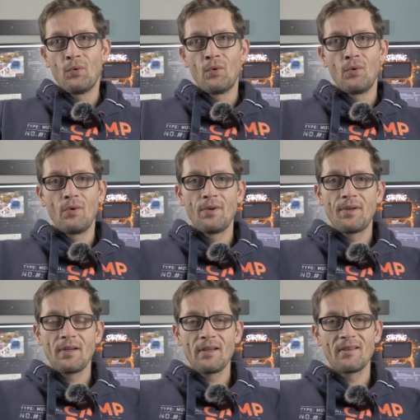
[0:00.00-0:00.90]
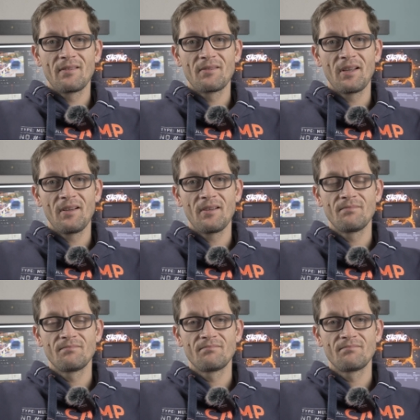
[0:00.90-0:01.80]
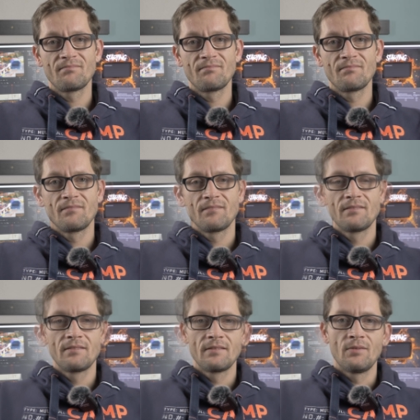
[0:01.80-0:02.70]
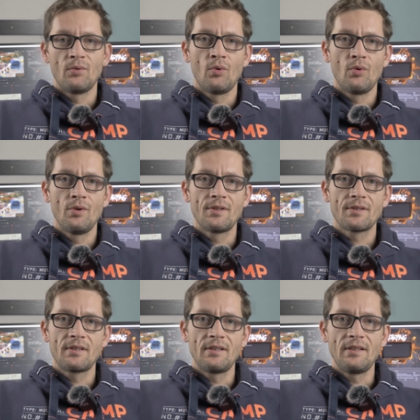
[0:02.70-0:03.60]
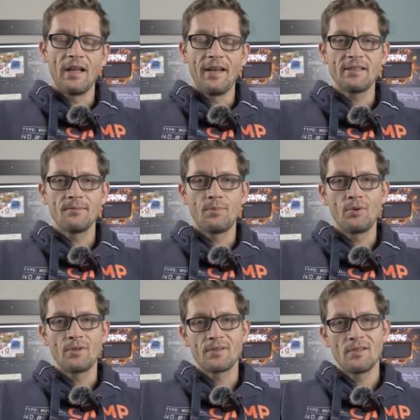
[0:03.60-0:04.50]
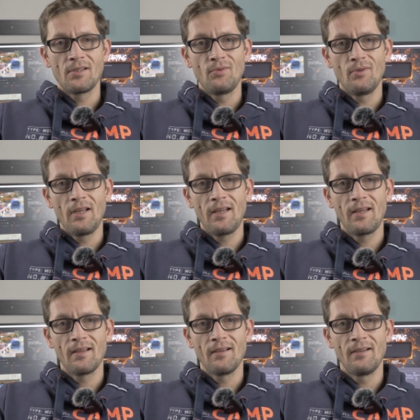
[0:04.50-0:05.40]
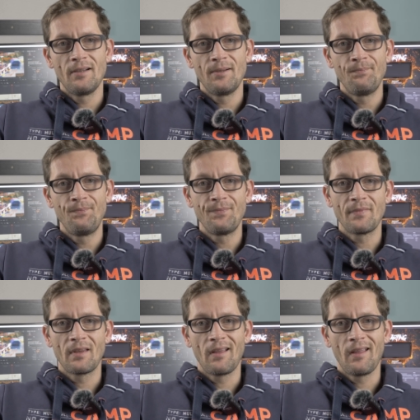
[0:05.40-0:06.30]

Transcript: Und ja, und der nächste Punkt ist natürlich, ähm,